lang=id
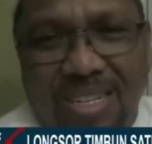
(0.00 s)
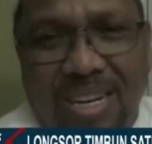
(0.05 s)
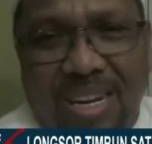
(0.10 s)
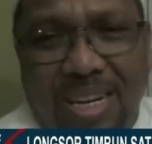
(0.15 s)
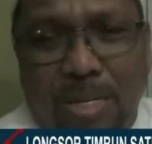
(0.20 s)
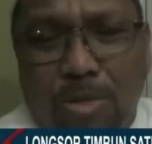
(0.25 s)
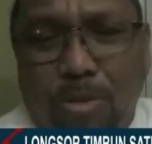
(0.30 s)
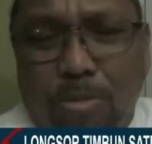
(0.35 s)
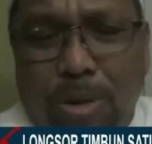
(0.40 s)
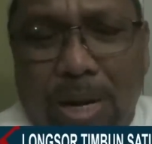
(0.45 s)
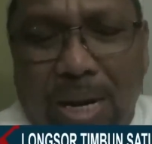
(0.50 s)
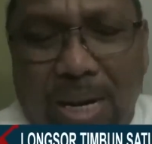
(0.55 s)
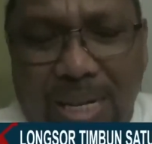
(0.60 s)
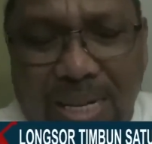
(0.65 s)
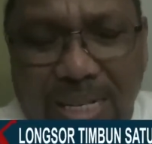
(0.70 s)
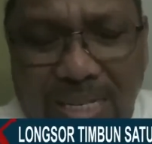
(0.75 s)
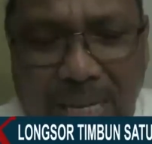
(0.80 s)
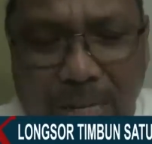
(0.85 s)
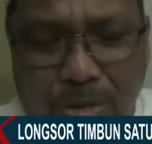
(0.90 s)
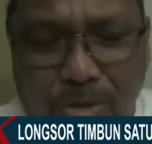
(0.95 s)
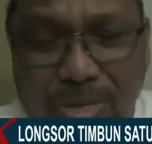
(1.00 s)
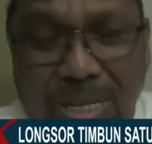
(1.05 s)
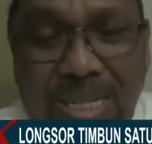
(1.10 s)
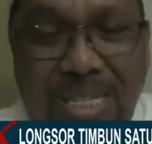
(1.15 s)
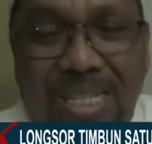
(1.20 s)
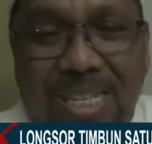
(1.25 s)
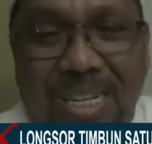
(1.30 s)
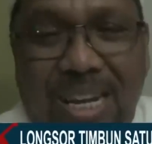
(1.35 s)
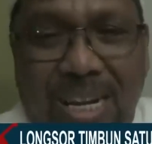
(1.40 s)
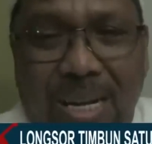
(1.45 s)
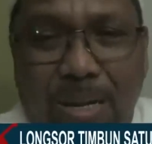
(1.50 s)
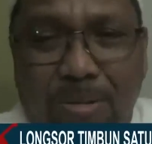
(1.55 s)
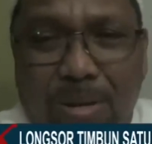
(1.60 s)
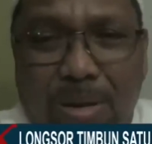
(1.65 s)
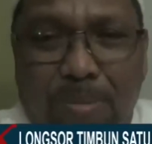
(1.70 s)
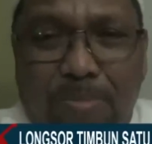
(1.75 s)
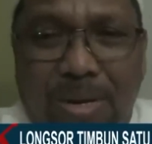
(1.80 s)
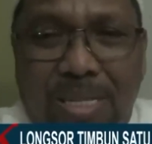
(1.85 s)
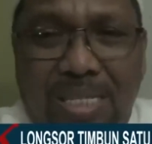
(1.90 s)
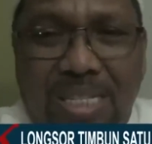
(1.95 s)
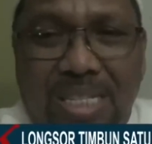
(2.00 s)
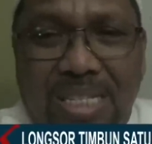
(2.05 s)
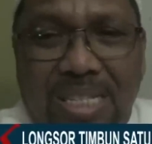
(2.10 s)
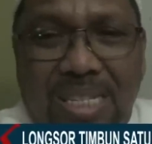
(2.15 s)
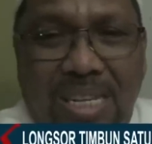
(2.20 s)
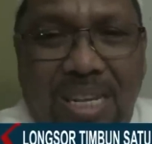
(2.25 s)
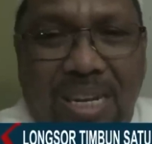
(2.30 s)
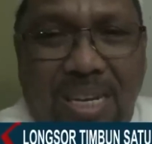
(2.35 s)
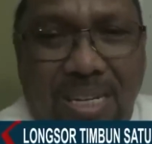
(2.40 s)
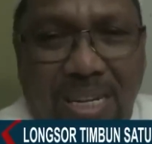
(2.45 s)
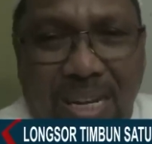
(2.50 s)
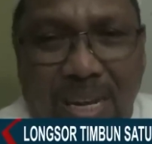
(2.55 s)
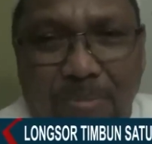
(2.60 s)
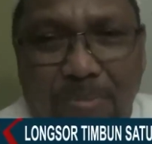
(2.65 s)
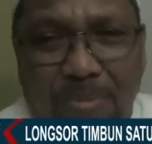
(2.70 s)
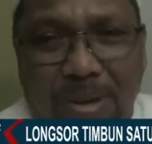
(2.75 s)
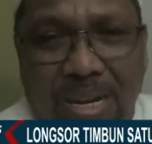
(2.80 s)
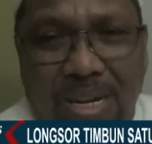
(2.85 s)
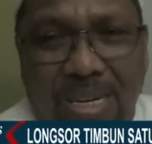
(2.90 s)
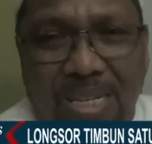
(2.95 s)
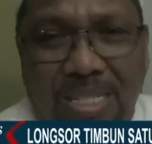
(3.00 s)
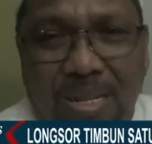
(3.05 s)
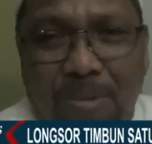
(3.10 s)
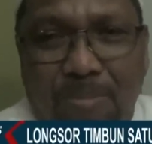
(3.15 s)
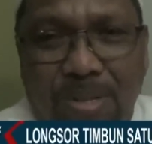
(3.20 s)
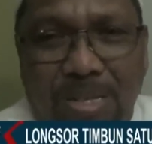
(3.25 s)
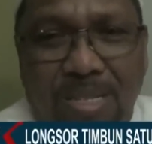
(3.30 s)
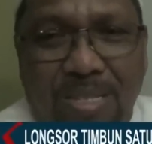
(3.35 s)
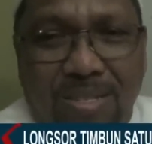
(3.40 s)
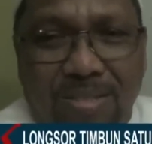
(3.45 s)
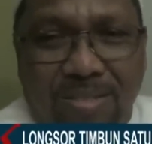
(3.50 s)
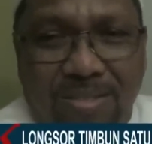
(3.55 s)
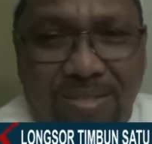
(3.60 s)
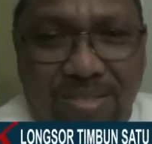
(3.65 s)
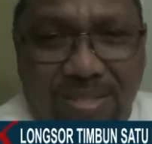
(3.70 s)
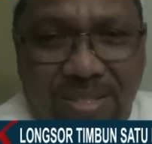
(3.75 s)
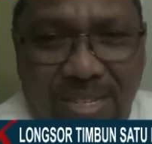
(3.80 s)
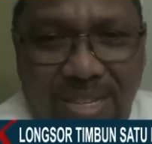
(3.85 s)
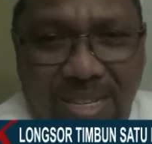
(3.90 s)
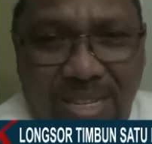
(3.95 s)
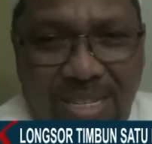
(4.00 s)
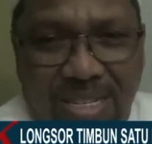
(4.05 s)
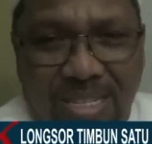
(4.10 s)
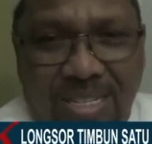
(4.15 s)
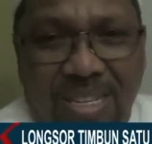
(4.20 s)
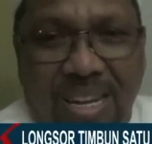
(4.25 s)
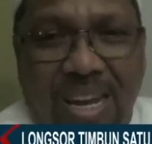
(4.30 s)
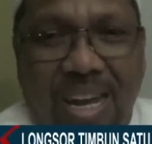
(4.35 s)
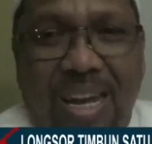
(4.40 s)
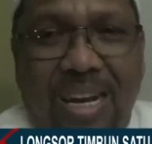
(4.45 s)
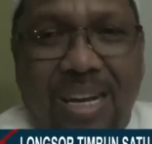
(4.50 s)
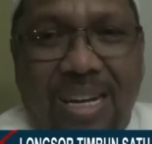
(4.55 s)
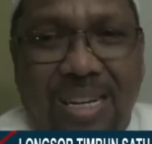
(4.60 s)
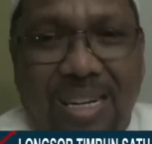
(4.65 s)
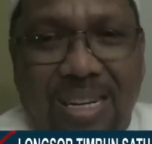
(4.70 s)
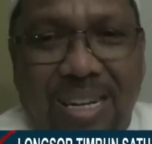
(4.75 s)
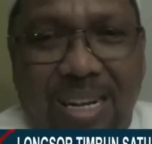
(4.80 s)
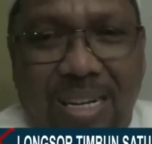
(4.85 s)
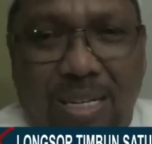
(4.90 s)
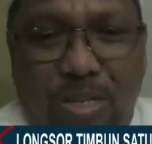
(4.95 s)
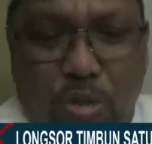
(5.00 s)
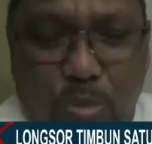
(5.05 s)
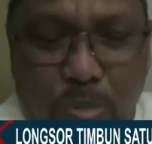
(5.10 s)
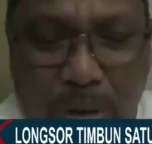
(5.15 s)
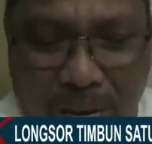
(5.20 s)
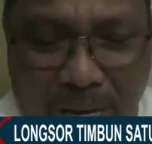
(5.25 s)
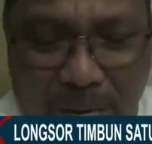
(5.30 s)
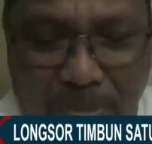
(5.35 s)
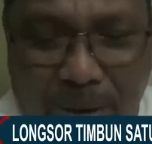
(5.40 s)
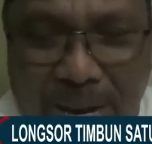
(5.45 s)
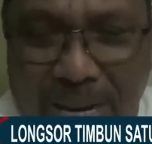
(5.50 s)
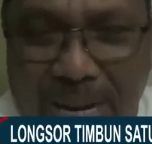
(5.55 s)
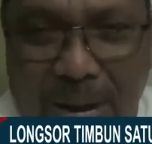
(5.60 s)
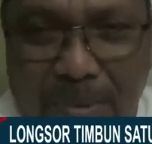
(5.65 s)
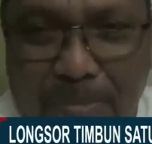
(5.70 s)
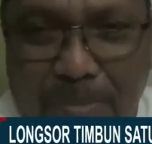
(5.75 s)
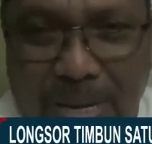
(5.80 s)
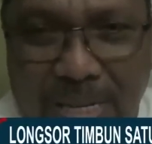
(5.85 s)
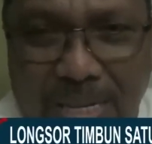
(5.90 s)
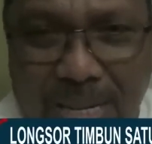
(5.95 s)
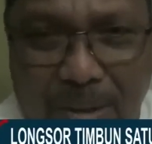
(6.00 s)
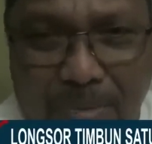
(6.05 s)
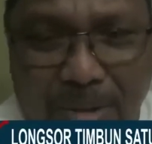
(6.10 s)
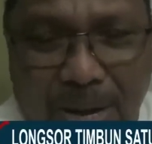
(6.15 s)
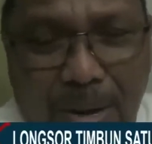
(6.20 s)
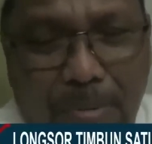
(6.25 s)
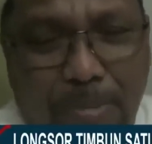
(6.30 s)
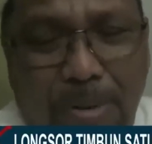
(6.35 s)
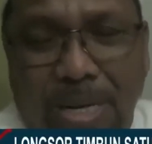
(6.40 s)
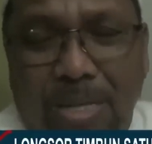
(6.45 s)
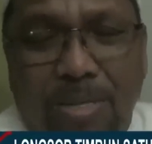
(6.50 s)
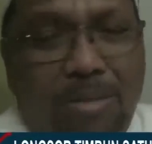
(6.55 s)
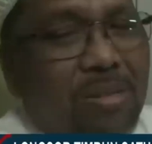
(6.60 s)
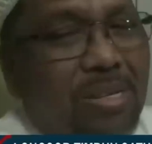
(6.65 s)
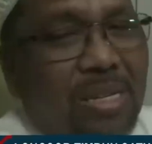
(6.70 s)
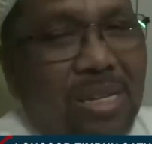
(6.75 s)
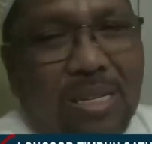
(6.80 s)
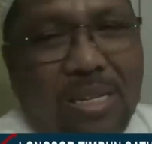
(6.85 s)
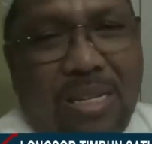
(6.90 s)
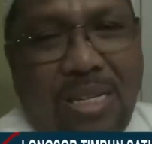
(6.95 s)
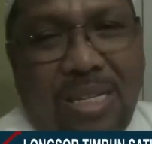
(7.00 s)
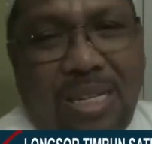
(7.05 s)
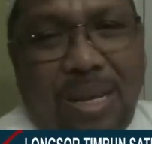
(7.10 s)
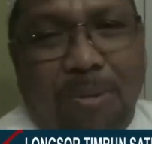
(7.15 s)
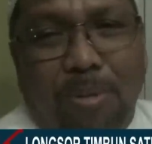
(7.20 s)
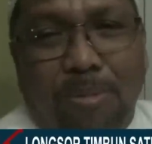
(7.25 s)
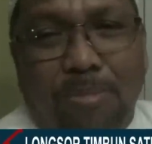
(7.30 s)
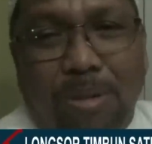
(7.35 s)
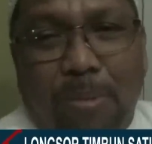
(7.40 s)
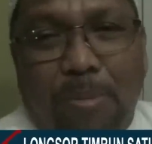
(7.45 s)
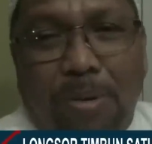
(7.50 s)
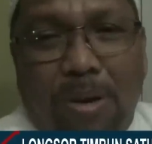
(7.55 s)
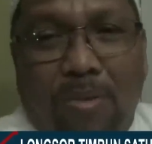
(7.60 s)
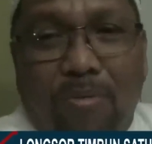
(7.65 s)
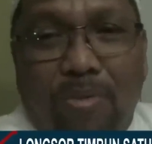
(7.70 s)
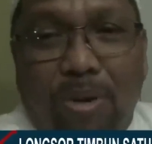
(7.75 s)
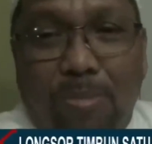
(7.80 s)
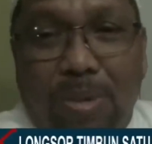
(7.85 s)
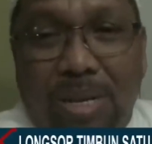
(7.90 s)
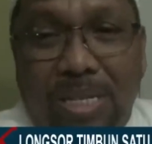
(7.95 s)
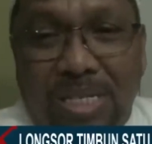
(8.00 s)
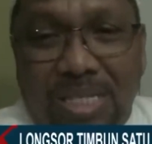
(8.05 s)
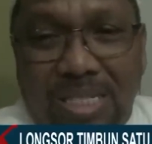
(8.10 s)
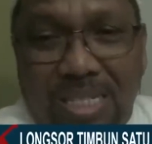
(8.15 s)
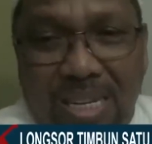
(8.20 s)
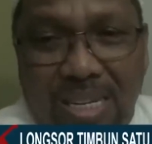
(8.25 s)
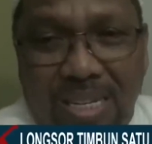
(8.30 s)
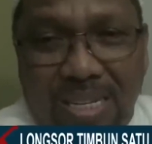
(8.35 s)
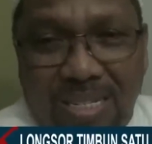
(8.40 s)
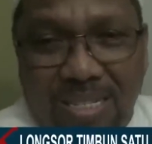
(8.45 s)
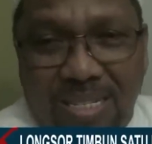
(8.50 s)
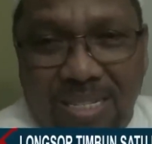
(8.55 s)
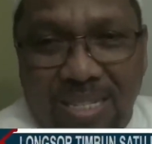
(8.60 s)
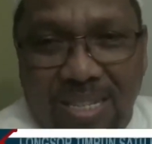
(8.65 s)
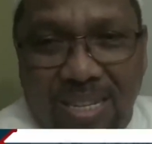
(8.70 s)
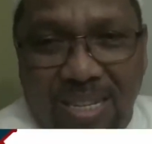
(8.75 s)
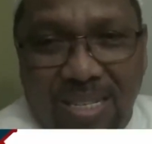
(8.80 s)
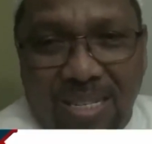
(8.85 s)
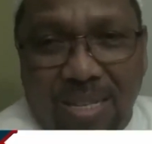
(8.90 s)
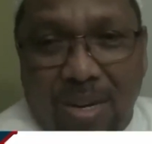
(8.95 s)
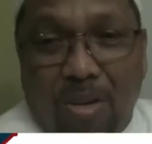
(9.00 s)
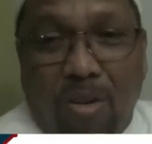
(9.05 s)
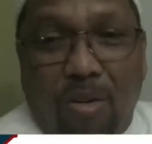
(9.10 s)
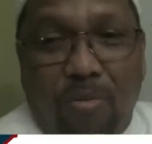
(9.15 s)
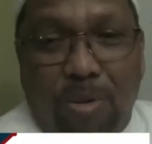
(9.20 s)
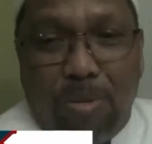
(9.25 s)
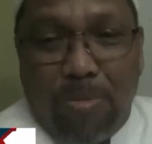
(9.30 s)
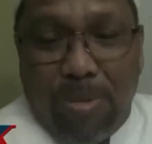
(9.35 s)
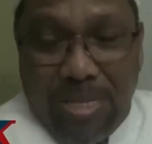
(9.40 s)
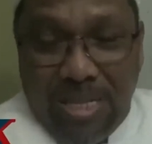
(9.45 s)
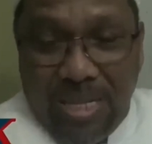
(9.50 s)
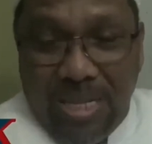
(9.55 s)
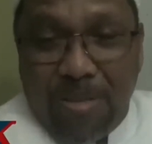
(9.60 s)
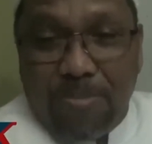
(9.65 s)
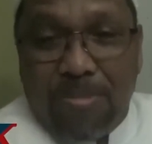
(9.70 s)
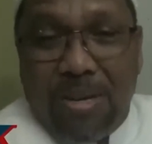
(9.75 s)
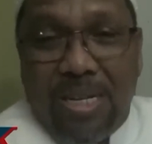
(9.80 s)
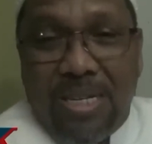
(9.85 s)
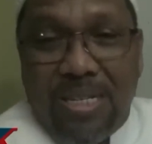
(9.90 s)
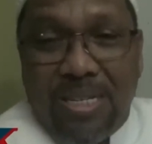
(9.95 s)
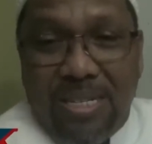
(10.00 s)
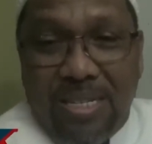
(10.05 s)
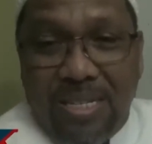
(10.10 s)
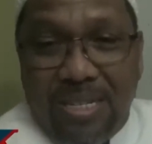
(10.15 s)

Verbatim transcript: dan itu bukan hanya satu titik ada beberapa titik yang yang apa di samping itu oh, gitu nah karena cuma di mana apanya bagaimana itu eh, kita belum dapat konfirmasinya terkonfirmasi ya, Pak.